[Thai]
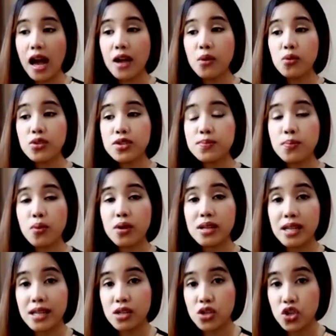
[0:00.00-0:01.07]
I was born
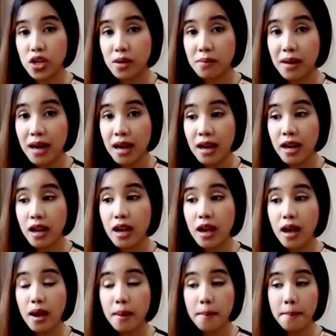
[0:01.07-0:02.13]
in Chiang Mai,
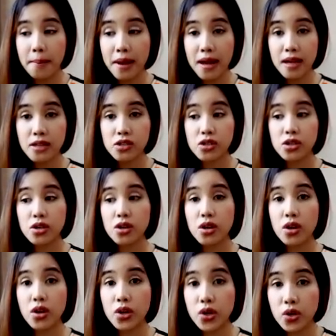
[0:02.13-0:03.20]
but
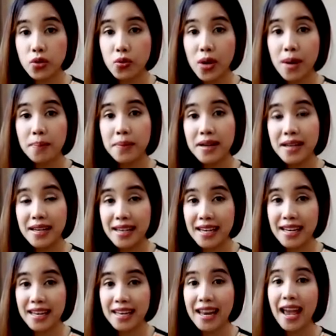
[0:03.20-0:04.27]
grew up
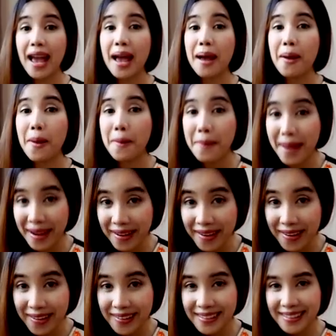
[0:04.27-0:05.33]
in
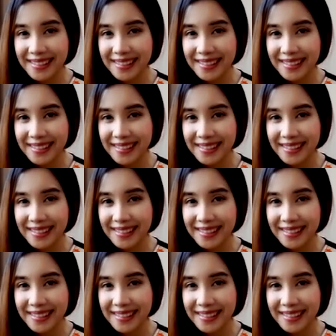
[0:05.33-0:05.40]
Bangkok.